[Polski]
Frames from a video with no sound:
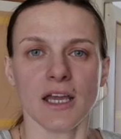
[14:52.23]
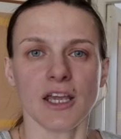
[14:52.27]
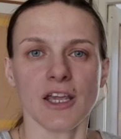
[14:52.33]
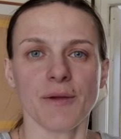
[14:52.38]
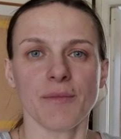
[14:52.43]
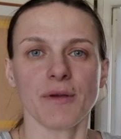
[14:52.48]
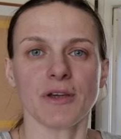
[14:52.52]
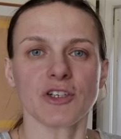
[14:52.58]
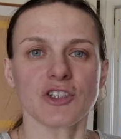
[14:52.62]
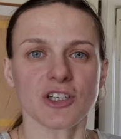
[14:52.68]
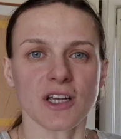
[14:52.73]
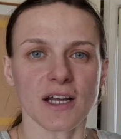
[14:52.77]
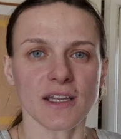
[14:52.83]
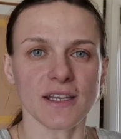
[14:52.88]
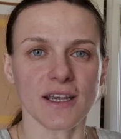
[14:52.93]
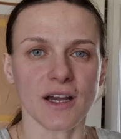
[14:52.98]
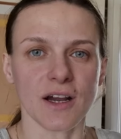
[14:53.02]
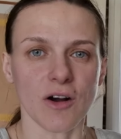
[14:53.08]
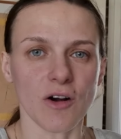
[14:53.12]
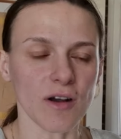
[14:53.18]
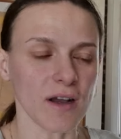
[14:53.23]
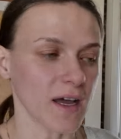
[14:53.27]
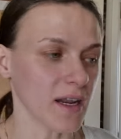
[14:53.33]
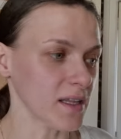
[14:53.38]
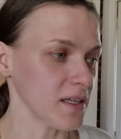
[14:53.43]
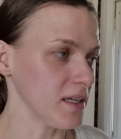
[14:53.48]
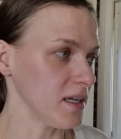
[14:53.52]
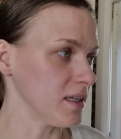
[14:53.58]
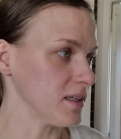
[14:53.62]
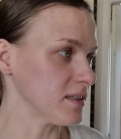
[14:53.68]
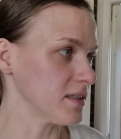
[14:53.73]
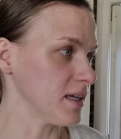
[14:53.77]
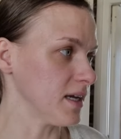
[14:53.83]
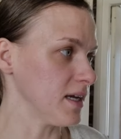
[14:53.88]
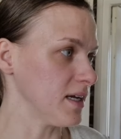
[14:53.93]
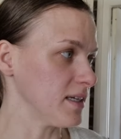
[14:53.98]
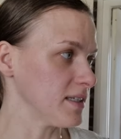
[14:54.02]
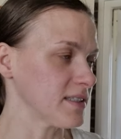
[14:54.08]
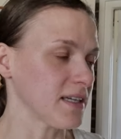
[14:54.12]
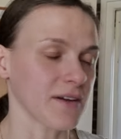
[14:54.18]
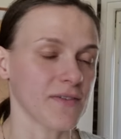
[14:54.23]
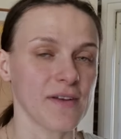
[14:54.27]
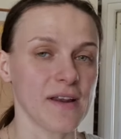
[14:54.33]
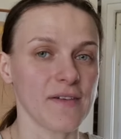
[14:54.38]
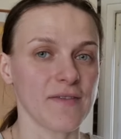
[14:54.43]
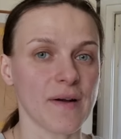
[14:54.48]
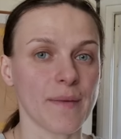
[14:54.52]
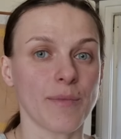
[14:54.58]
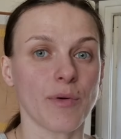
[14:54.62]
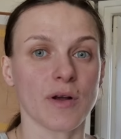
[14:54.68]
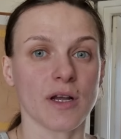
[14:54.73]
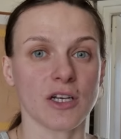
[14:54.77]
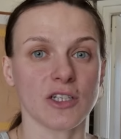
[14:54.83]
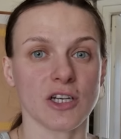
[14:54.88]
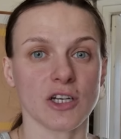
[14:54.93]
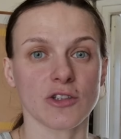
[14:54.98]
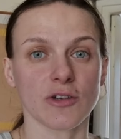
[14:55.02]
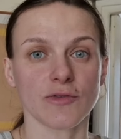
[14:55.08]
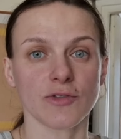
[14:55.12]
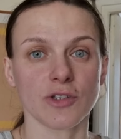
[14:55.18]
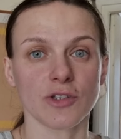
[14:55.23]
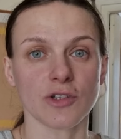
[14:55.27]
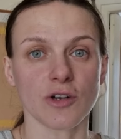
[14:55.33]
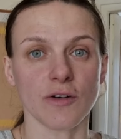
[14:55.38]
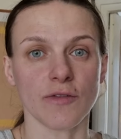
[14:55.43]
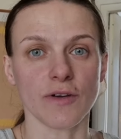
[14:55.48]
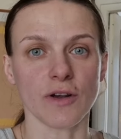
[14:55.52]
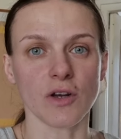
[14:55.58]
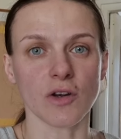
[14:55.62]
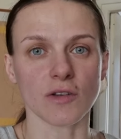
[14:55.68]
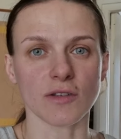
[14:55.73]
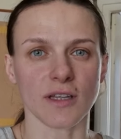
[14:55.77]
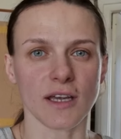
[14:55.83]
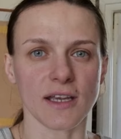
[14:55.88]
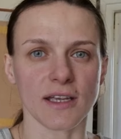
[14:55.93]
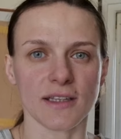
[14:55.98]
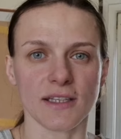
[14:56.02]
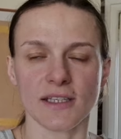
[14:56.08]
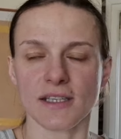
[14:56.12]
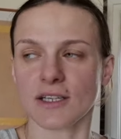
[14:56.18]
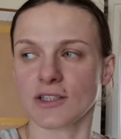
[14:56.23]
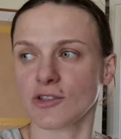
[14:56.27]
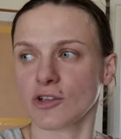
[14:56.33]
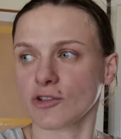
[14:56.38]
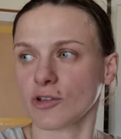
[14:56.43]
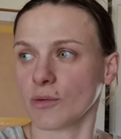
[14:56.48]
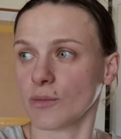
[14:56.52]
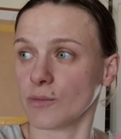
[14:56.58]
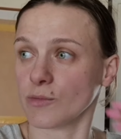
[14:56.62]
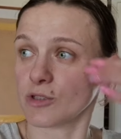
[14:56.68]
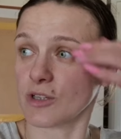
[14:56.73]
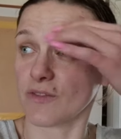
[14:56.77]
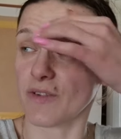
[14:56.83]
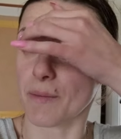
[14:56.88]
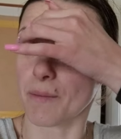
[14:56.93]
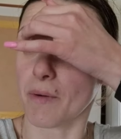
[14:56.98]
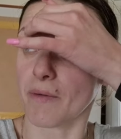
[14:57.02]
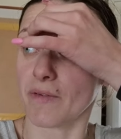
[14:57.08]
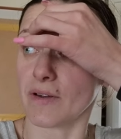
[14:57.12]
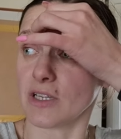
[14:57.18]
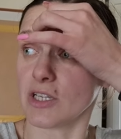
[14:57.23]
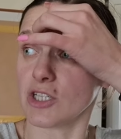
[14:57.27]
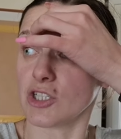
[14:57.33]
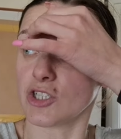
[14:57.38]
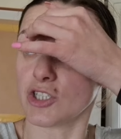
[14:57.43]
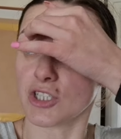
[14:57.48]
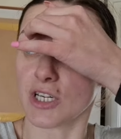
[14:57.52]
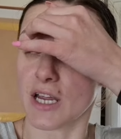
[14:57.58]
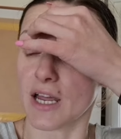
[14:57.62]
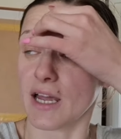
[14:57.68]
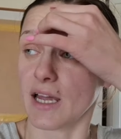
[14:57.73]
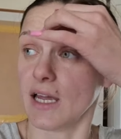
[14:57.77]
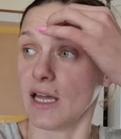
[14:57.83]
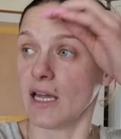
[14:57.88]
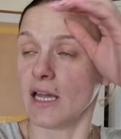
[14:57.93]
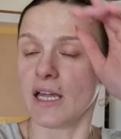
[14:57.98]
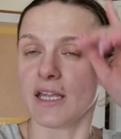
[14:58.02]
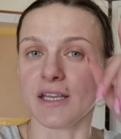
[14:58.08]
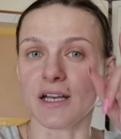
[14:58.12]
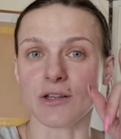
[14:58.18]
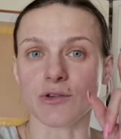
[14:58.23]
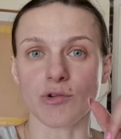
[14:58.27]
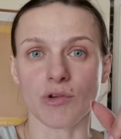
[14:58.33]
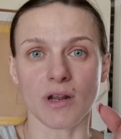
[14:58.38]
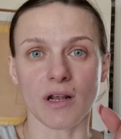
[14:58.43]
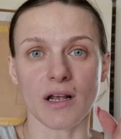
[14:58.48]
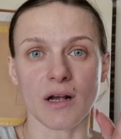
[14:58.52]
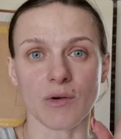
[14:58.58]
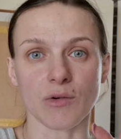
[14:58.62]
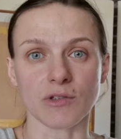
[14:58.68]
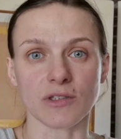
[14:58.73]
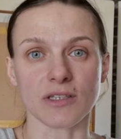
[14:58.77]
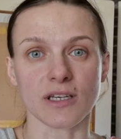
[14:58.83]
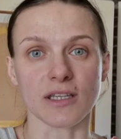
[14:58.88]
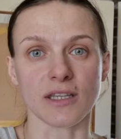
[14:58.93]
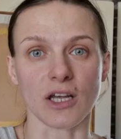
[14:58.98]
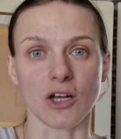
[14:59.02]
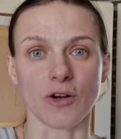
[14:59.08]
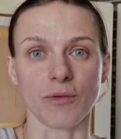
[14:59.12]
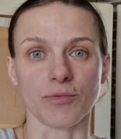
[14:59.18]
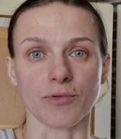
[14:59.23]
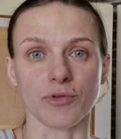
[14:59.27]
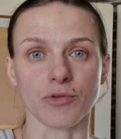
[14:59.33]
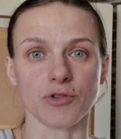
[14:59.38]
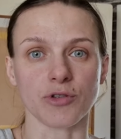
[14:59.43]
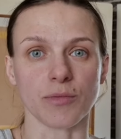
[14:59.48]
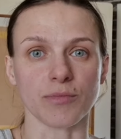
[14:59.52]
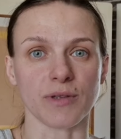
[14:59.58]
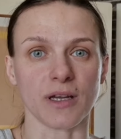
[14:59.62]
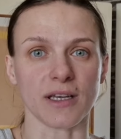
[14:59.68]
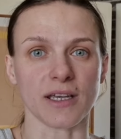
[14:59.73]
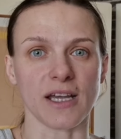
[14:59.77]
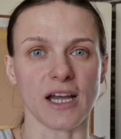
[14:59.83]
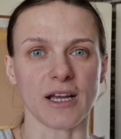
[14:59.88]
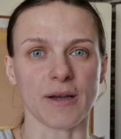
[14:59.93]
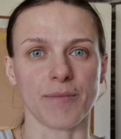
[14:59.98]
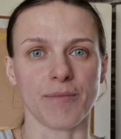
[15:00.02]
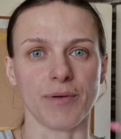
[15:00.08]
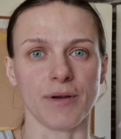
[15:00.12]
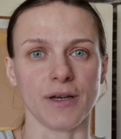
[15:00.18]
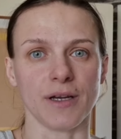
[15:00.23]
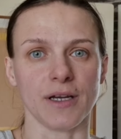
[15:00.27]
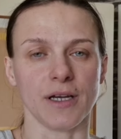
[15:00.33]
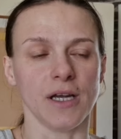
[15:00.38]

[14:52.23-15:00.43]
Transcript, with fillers: i mieszkanie ogarnięte. Za chwilę Wam pokażę, jak to wszystko wygląda. Jedynie co to muszę Wam powiedzieć, że niektóre gałązki tego bzu są tak jakby